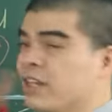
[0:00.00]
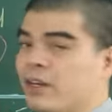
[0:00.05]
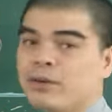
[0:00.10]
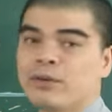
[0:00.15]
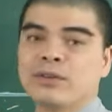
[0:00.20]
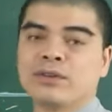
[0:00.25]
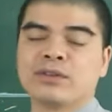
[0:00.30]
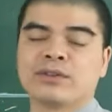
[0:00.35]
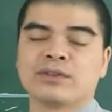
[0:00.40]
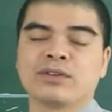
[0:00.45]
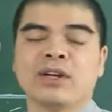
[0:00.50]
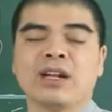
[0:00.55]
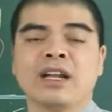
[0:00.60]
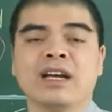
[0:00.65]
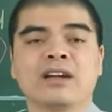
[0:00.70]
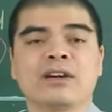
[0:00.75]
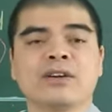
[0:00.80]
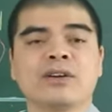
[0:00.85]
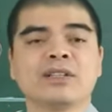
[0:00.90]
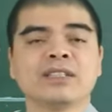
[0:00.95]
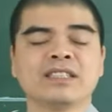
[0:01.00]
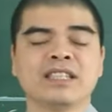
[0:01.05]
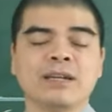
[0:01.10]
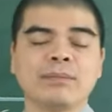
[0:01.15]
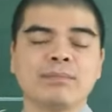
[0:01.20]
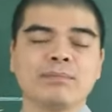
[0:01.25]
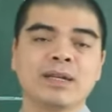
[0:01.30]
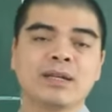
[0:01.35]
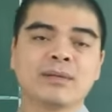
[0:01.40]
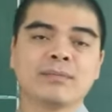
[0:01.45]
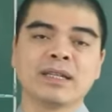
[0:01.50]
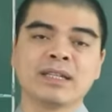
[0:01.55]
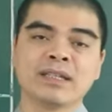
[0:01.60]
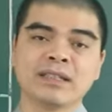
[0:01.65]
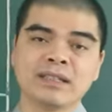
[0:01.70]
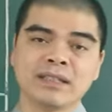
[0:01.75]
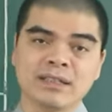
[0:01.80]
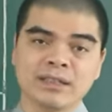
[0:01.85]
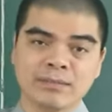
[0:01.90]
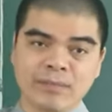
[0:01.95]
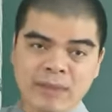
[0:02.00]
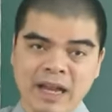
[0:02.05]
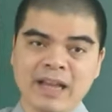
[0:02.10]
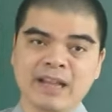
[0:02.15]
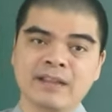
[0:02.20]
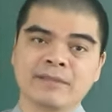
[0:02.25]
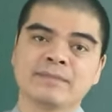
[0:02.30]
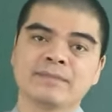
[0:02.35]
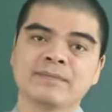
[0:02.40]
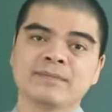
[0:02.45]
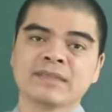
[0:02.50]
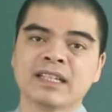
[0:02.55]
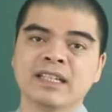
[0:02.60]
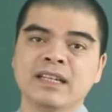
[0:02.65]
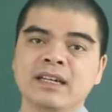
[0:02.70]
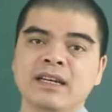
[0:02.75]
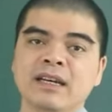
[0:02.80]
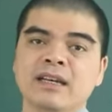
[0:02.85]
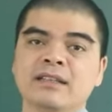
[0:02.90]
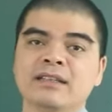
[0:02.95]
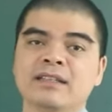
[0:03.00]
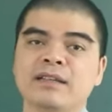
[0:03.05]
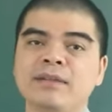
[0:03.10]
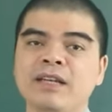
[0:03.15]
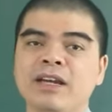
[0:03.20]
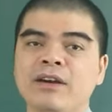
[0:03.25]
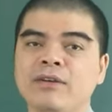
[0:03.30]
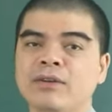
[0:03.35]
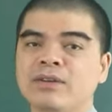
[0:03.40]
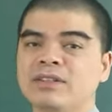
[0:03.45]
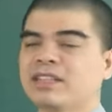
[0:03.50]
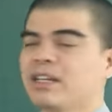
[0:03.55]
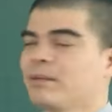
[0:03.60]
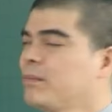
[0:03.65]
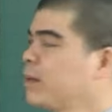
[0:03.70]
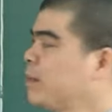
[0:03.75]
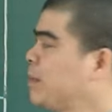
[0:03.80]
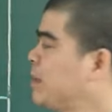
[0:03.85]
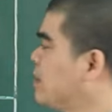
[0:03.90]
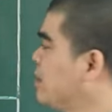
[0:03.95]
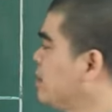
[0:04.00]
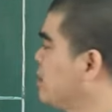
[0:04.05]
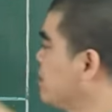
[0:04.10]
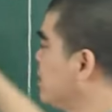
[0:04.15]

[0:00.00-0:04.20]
dậu đó là con giáp may mắn thứ ba tiếp theo con giáp may mắn thứ